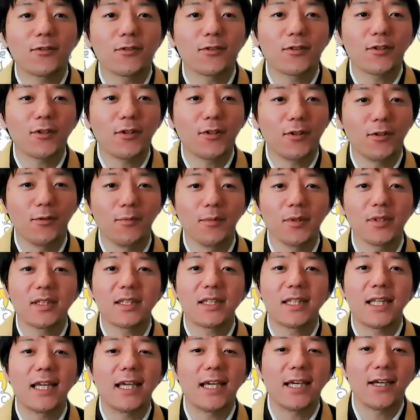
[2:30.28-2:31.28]
ようと思っ
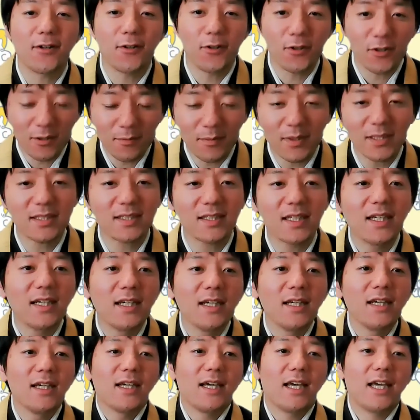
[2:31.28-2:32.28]
ております。
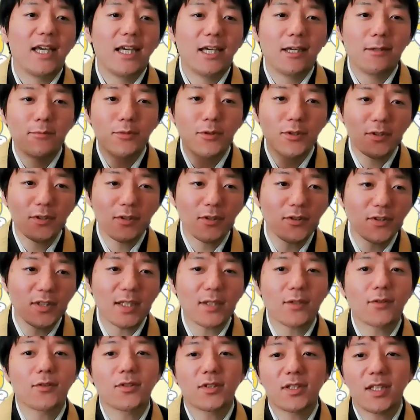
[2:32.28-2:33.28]
え仏教
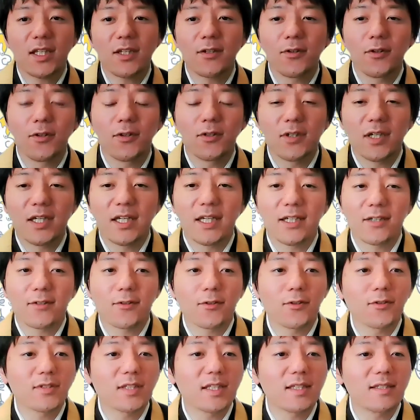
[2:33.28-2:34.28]
者としての、えー、
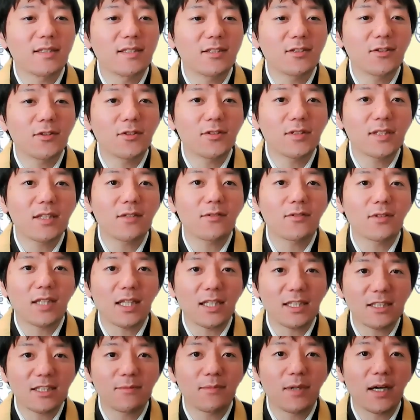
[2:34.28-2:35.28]
高寺としての
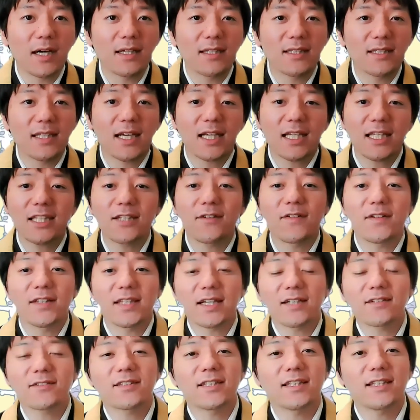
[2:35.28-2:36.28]
立場だけでは
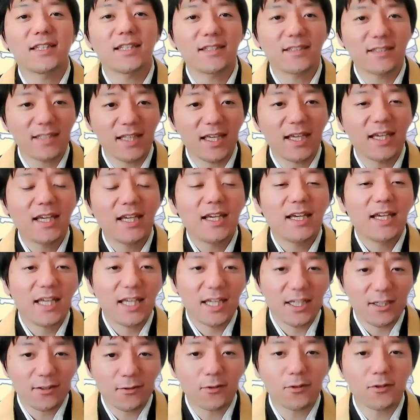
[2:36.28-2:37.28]
なくてですね、
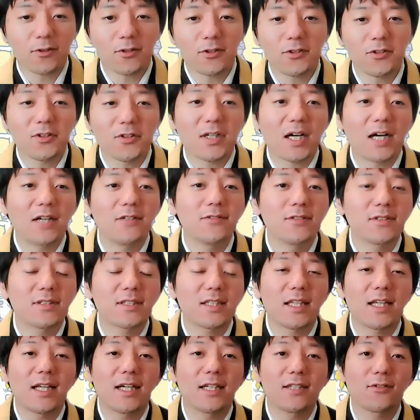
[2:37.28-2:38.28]
え心の
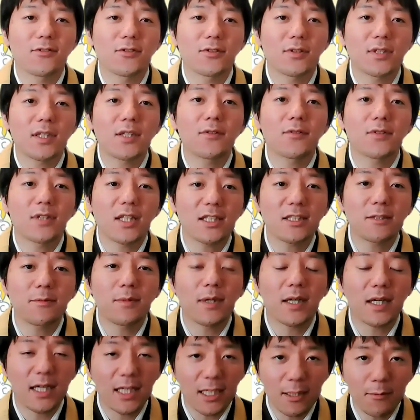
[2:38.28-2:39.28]
カウンウンセラーとしての立
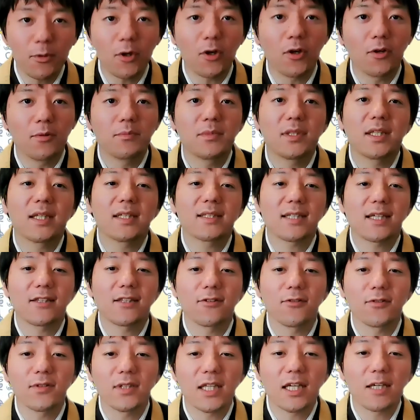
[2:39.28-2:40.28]
場からも皆さ
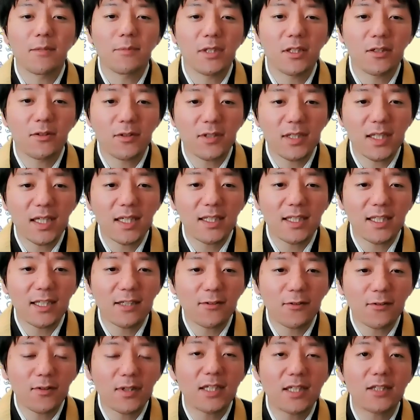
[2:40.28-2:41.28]
んのお悩みに答えて
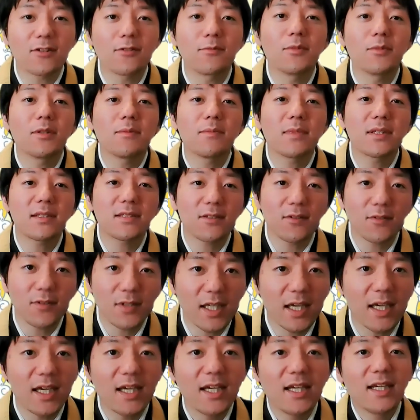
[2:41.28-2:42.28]
いこうかと思いますの
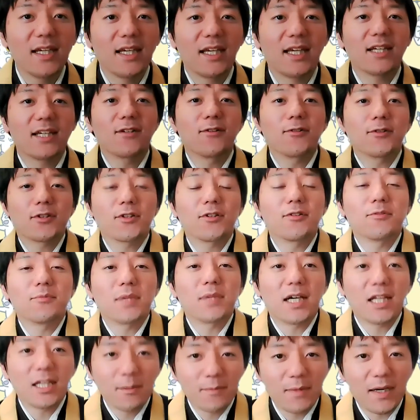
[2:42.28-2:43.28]
で、えー、ご興
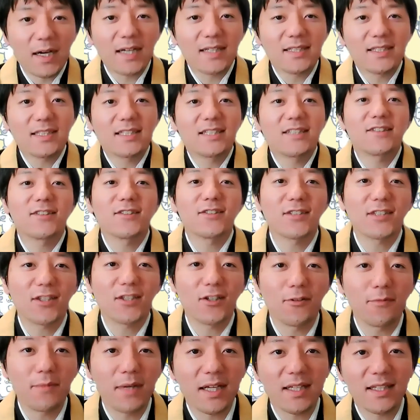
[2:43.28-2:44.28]
味あれば引き続
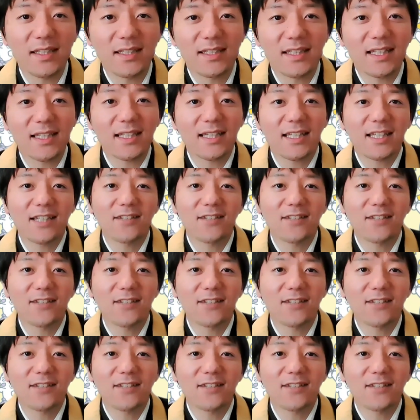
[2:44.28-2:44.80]
きお参りいただ